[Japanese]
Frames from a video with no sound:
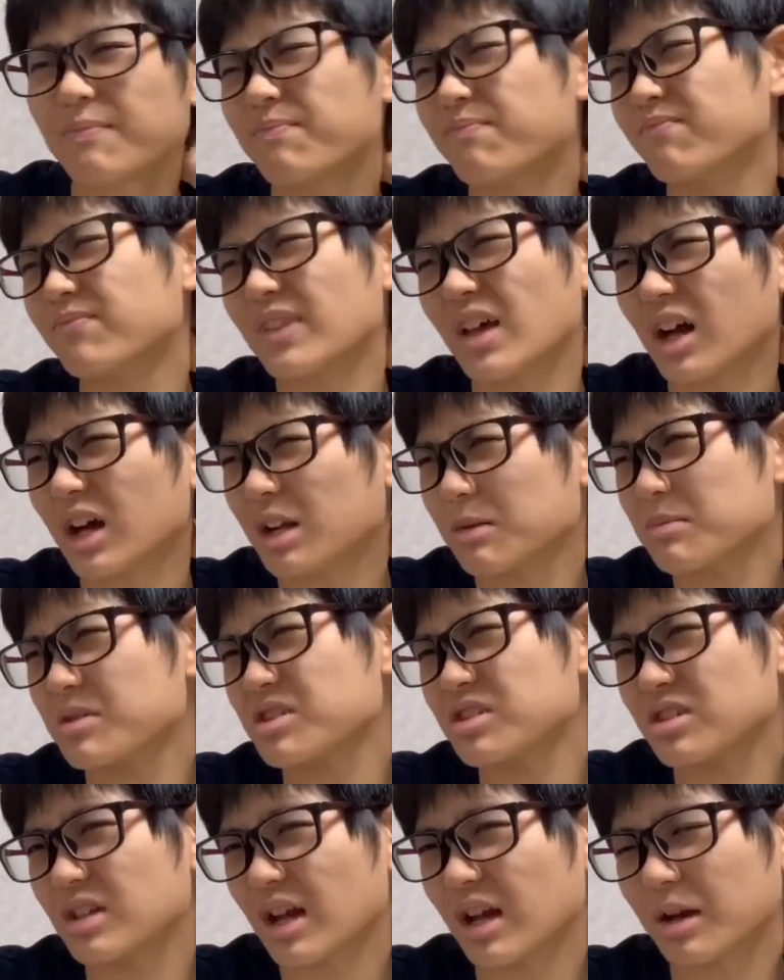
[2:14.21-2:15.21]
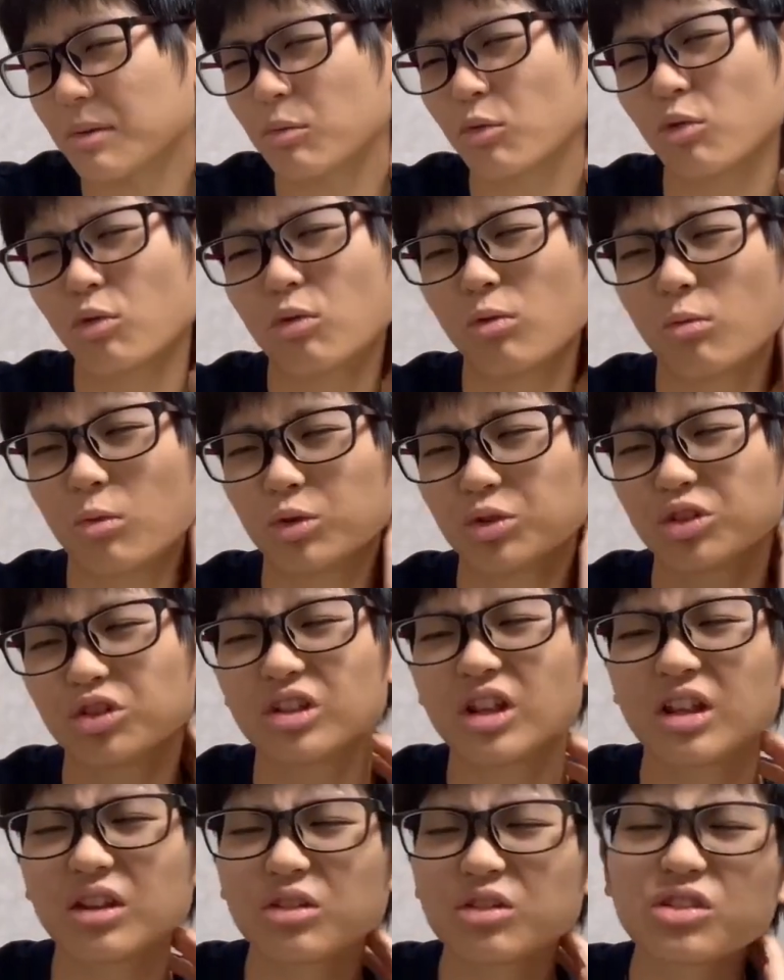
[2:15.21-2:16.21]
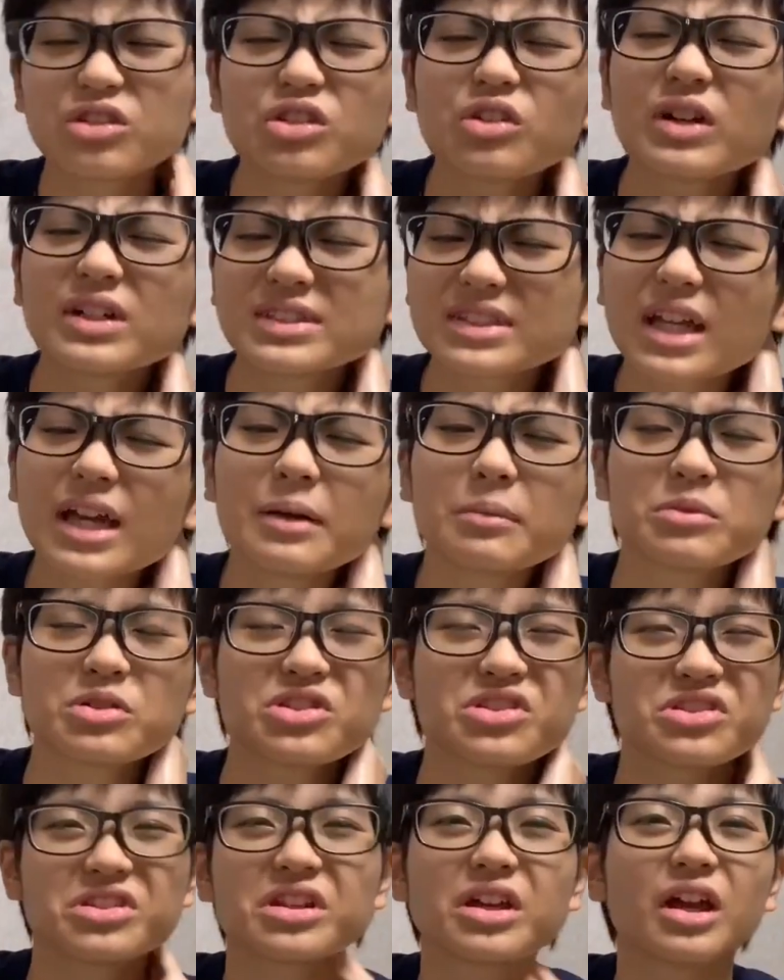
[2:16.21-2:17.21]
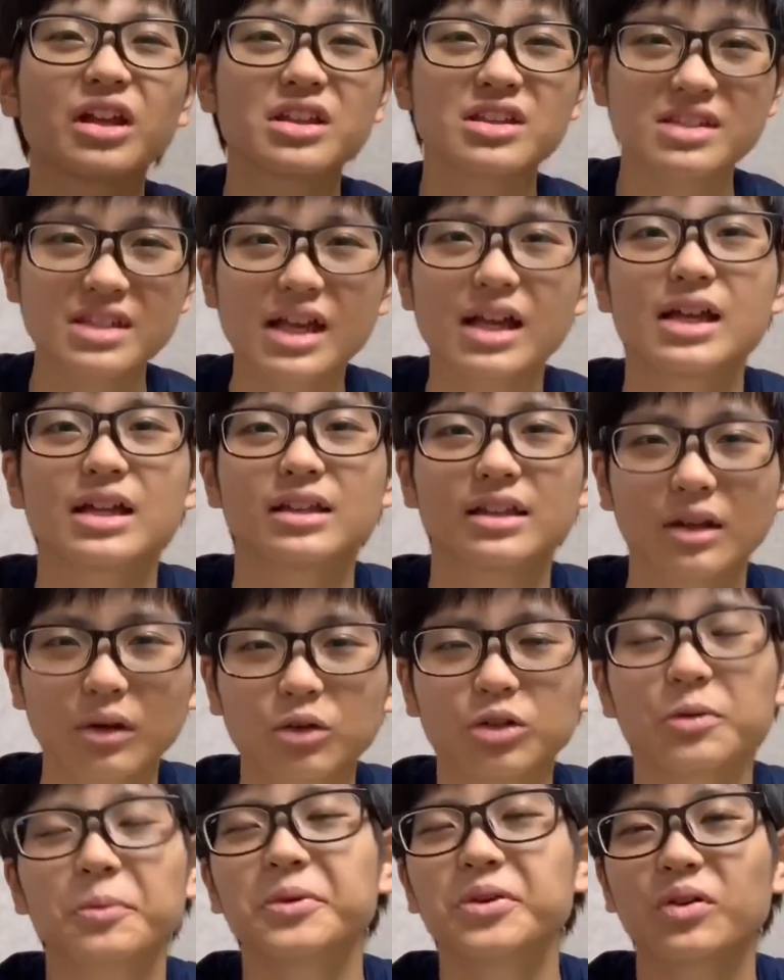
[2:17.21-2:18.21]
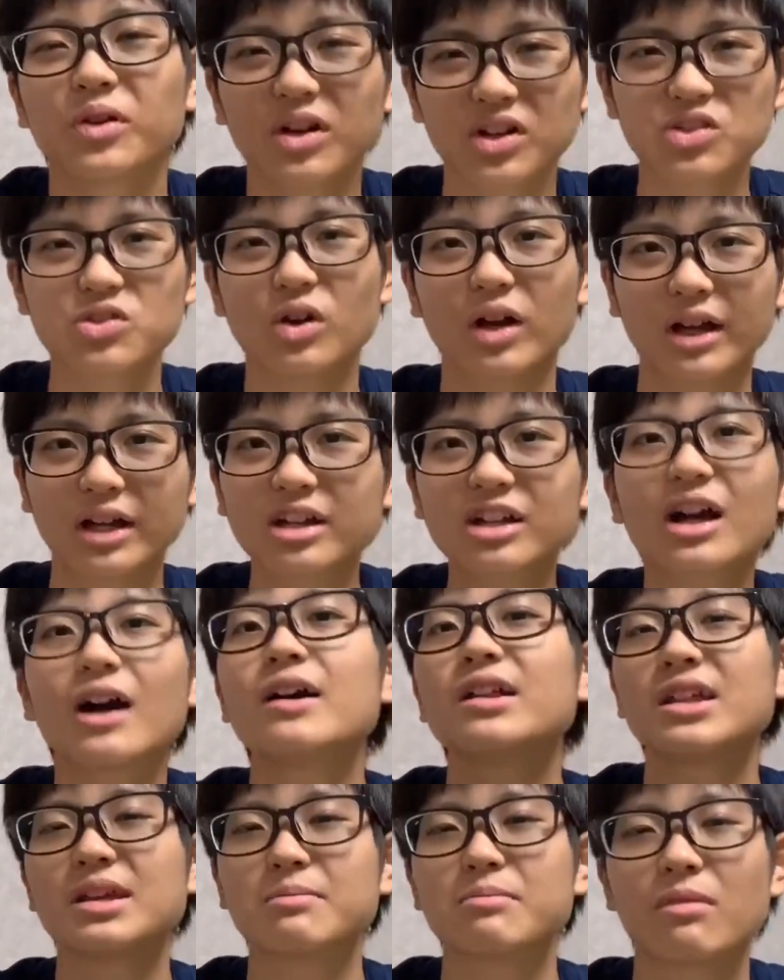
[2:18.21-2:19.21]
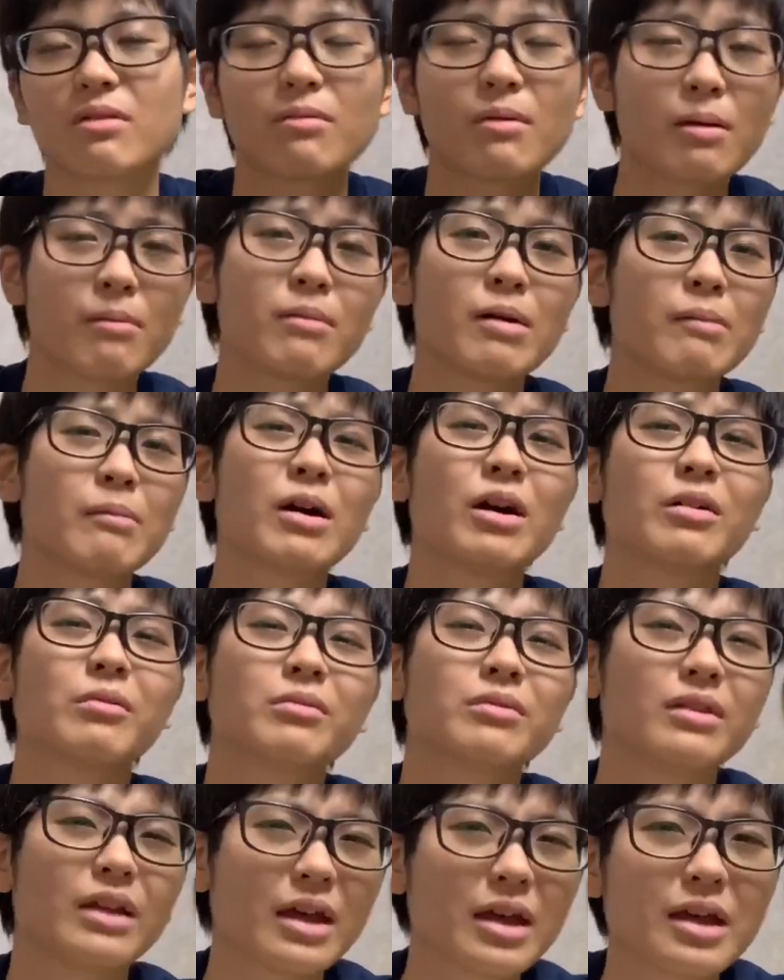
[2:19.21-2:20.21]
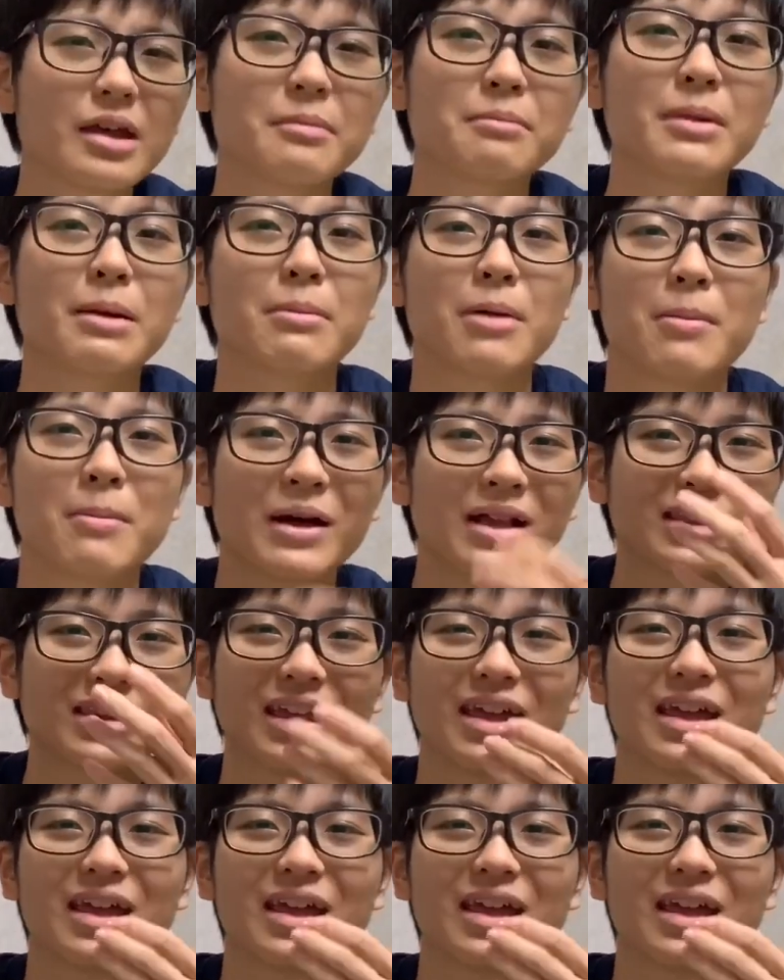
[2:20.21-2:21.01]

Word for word: んだから別になんかもう、大人の人はさ、もう静かにさ、ね、子供にお菓子をあげる側に、ま、ま、ま、ね、ま、ま、まって